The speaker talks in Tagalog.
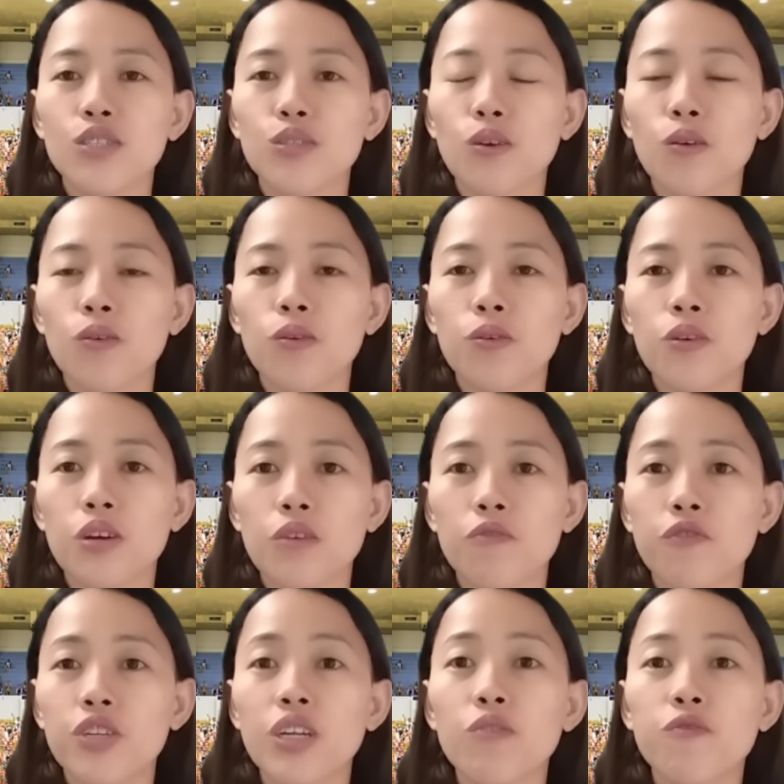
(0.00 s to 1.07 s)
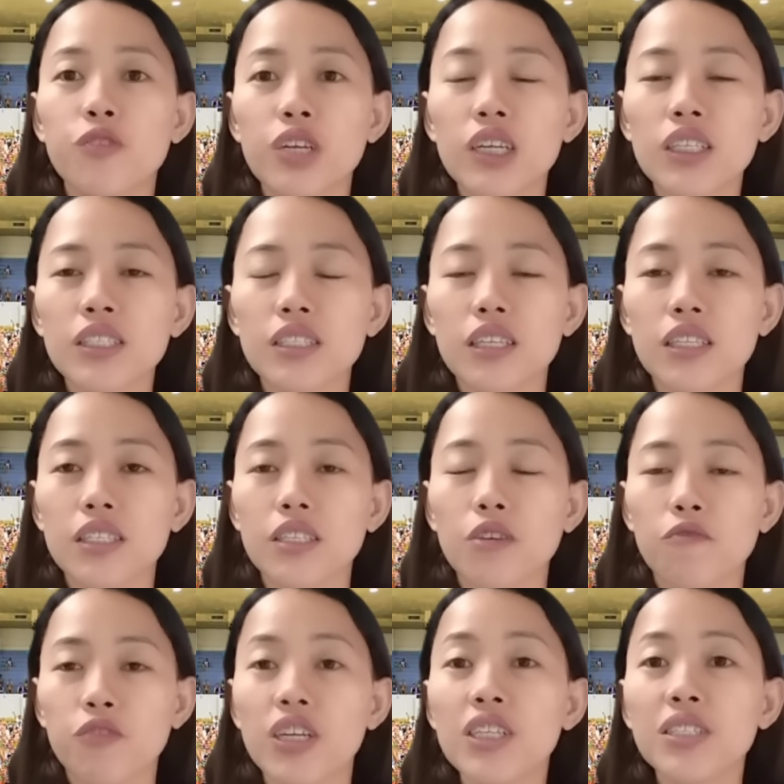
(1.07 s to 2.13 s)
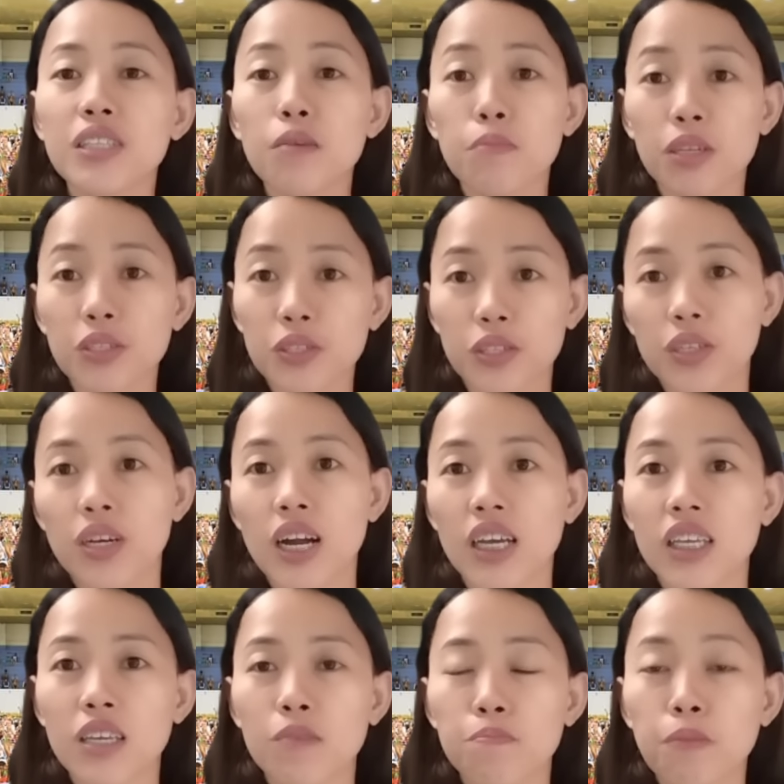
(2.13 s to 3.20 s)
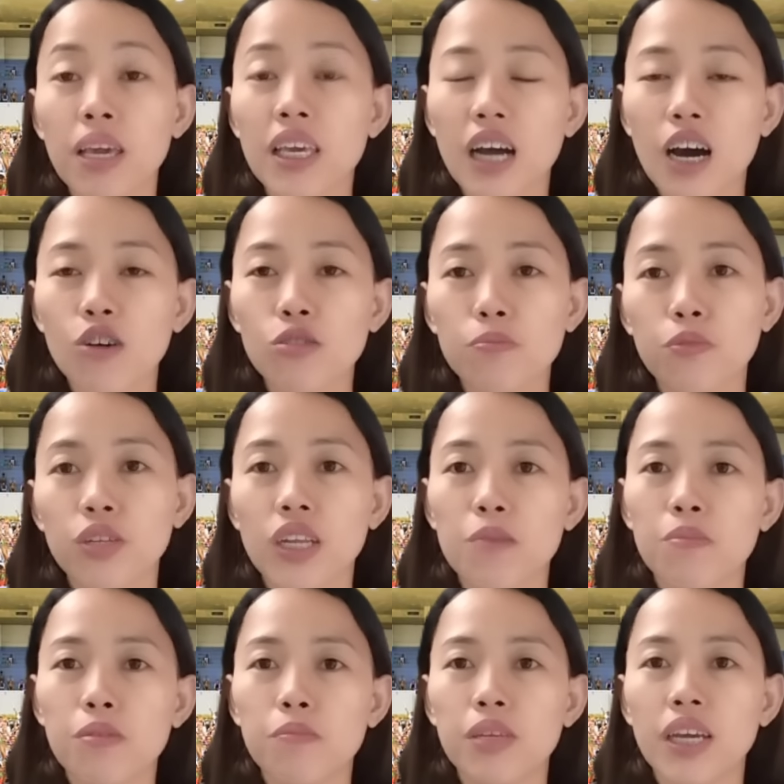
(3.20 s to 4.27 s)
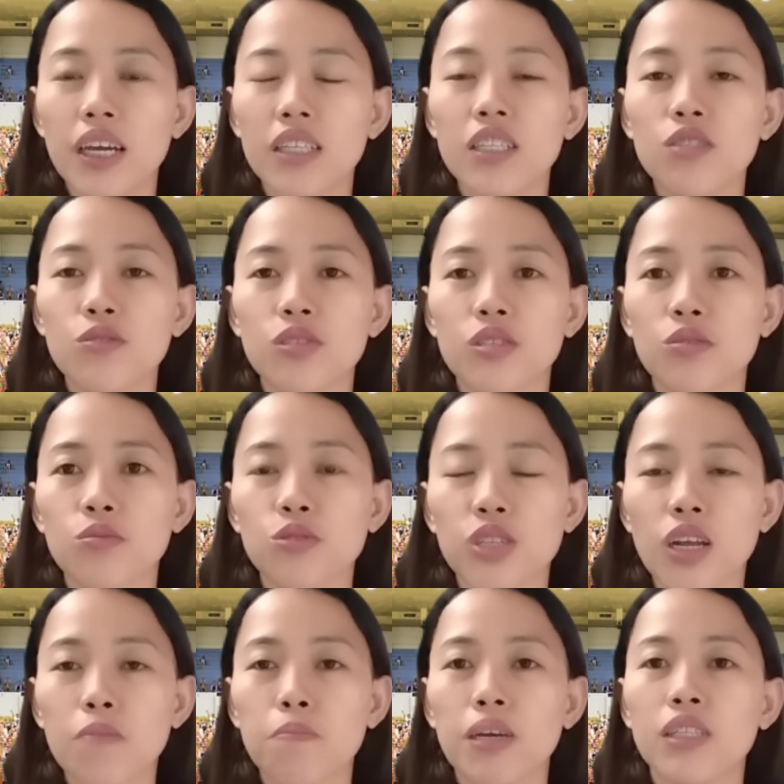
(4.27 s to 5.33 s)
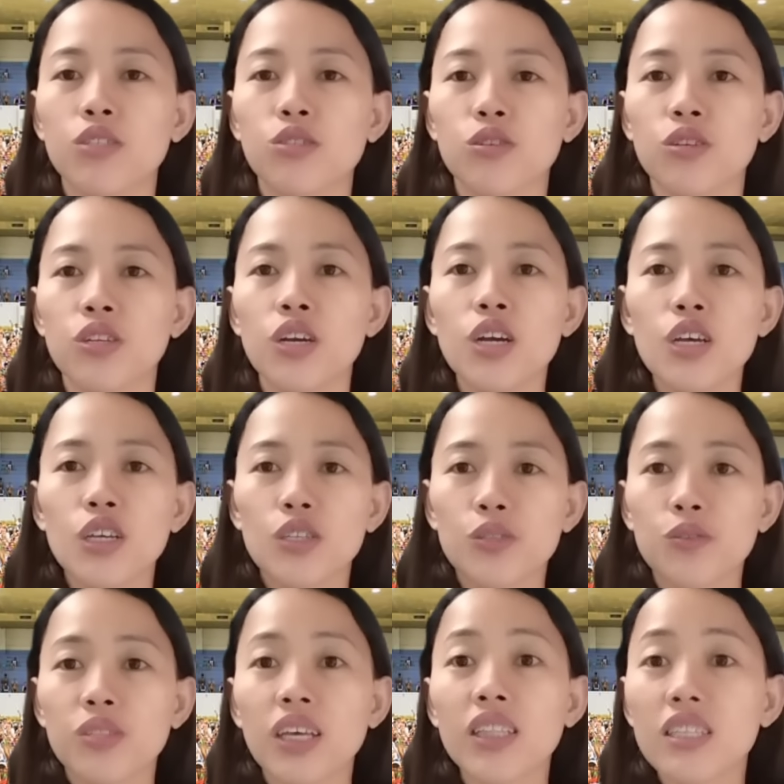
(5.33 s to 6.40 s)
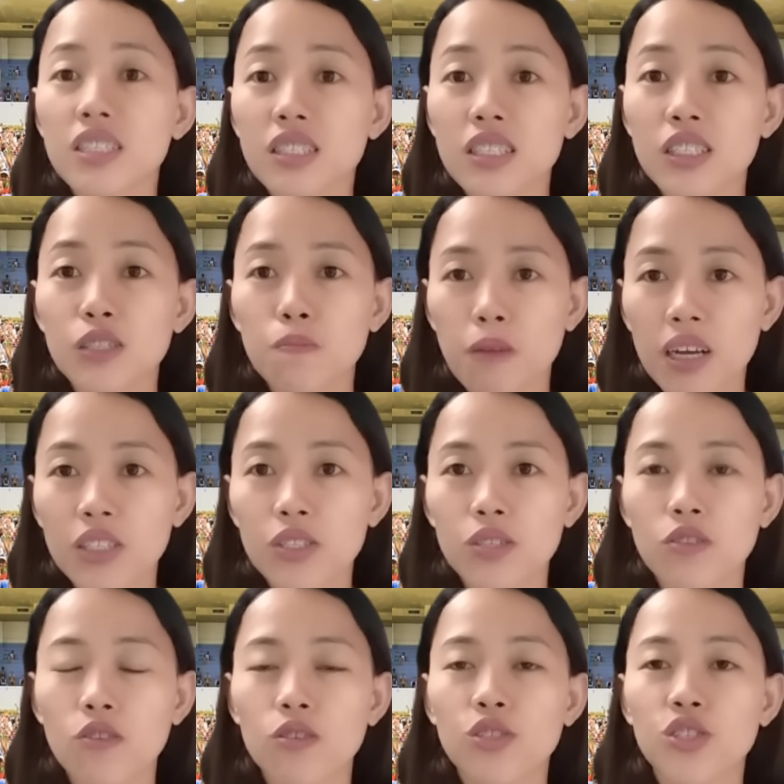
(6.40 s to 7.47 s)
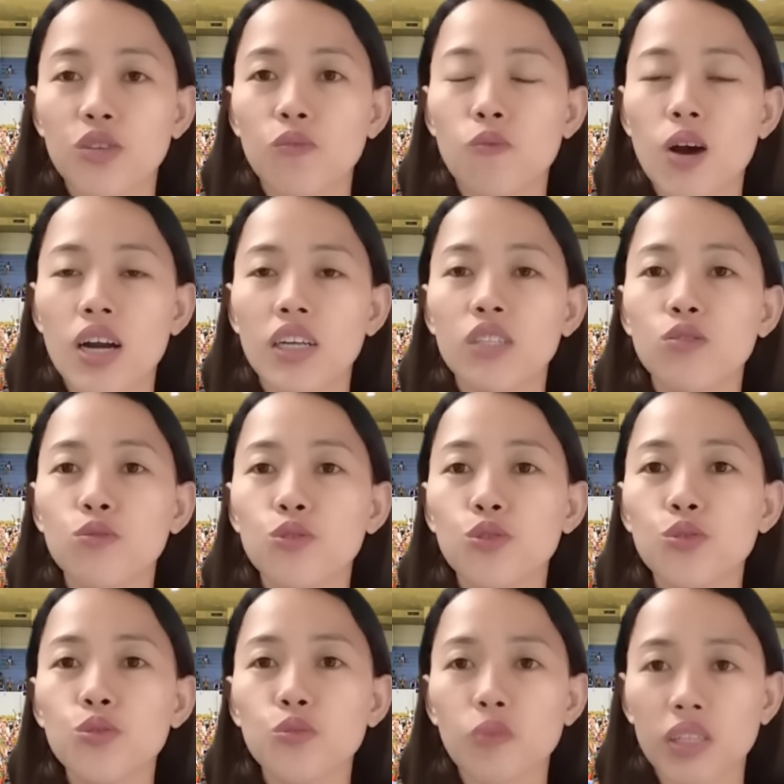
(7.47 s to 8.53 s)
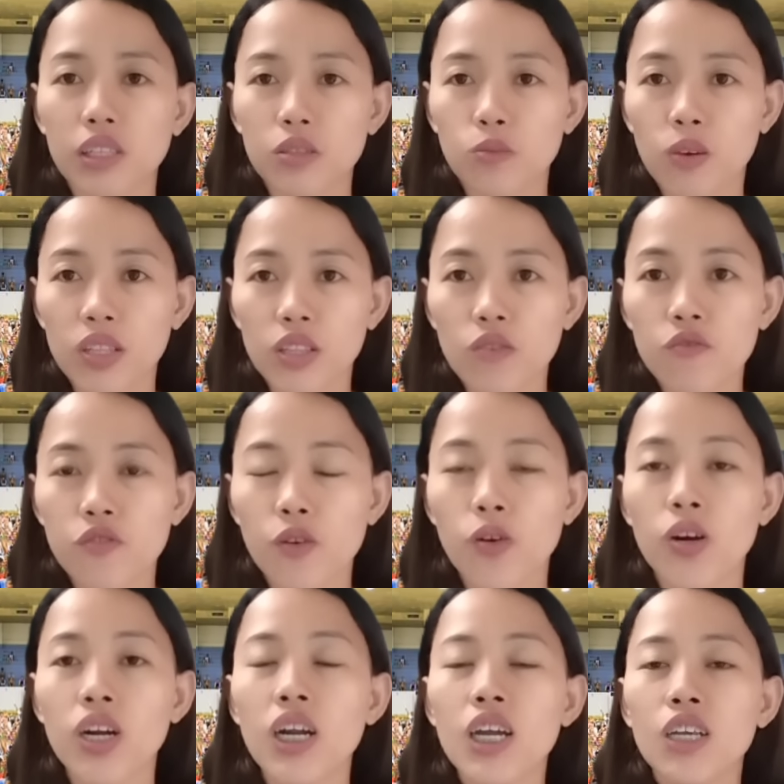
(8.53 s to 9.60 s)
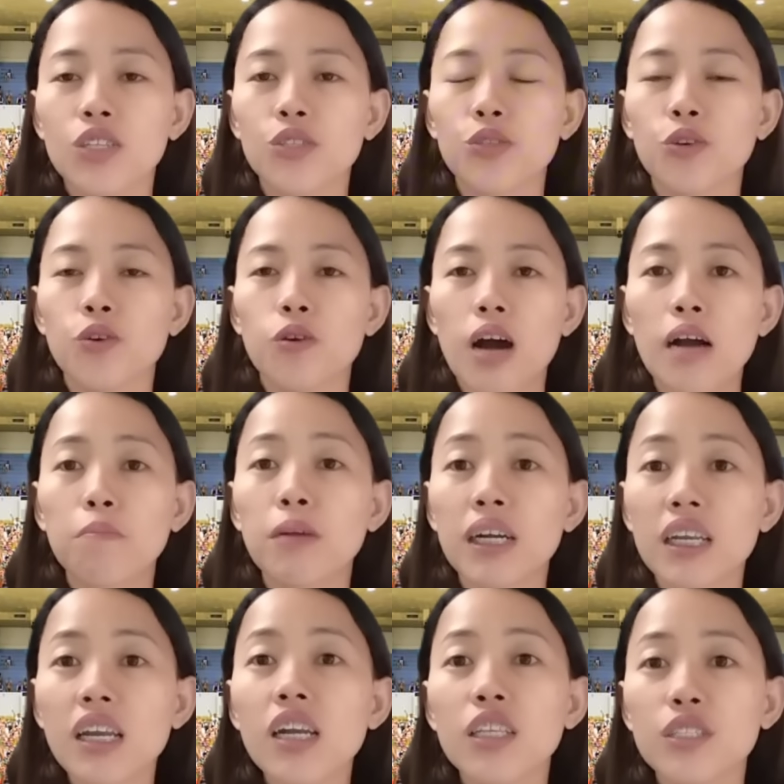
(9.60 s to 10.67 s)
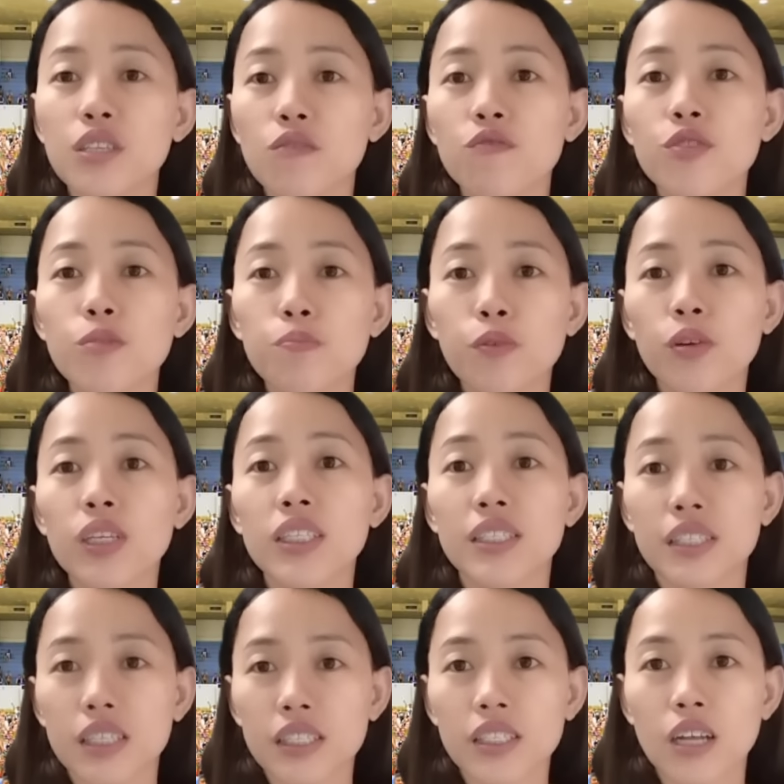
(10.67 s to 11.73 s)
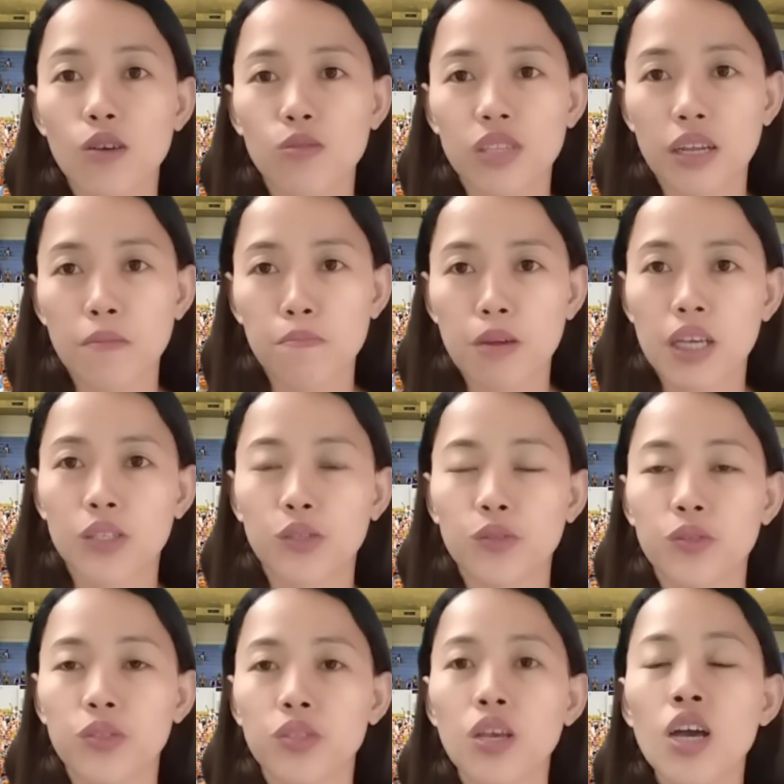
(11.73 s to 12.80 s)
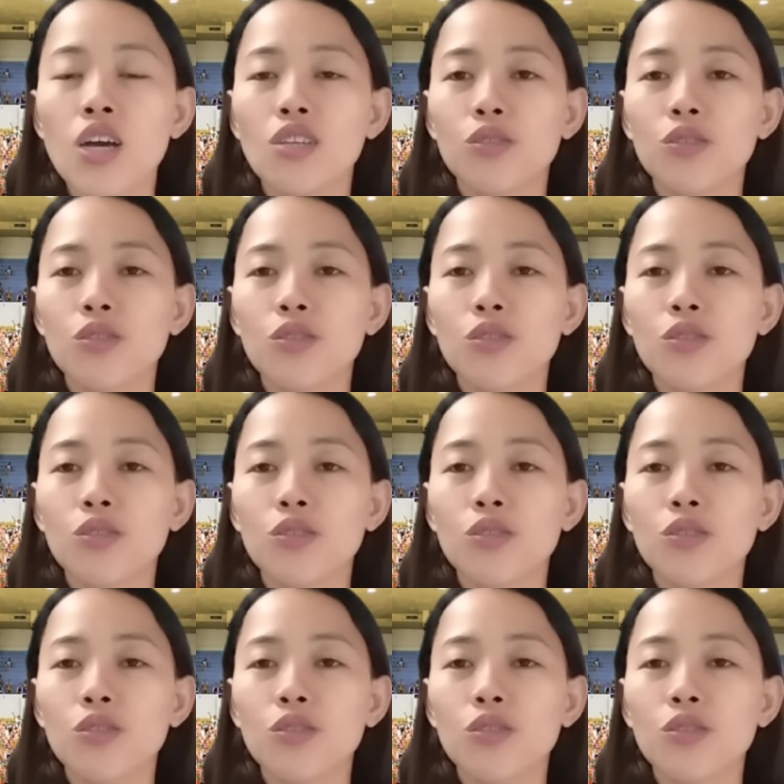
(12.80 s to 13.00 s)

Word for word: So for the first first semester, ang payout po na ibibigay dito sa social pension, so that is 6 months, no, January to June 2024. So, ang ma-receive niyo po is 6,000 pesos.